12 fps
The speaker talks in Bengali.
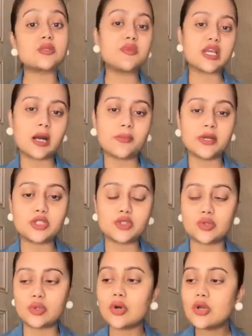ড্রেস পিক আপের
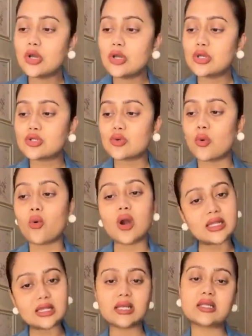জন্য সো
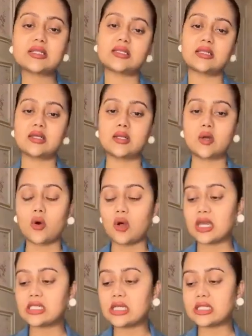ওখান থেকে জাস্ট একটা
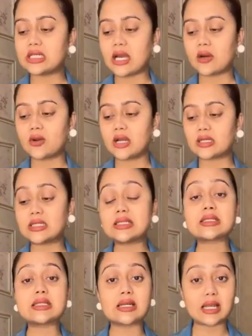কল আসে যে এখন একটা
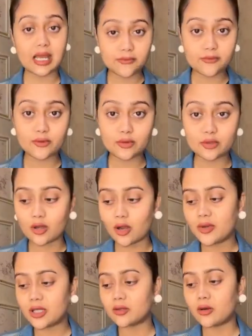ইনস্ট্যান্ট লাইভ করতে
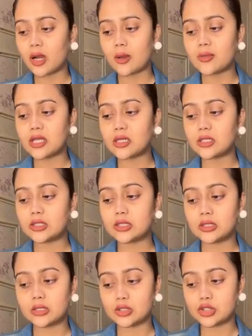হবে তো আমি
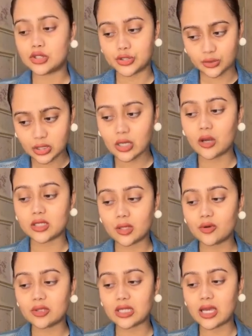সত্যি
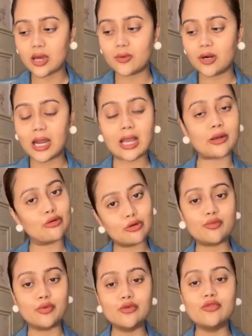কথা বলতে আমার
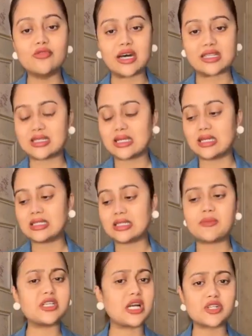এখনো প্রুভ আছে
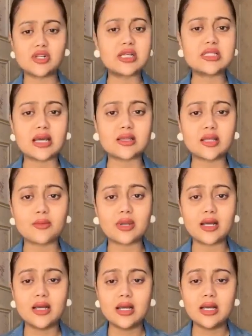যে আমি আসলে জানতাম
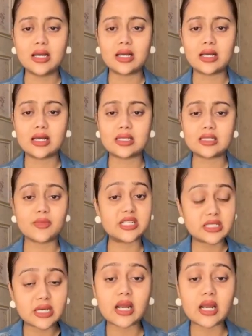না যে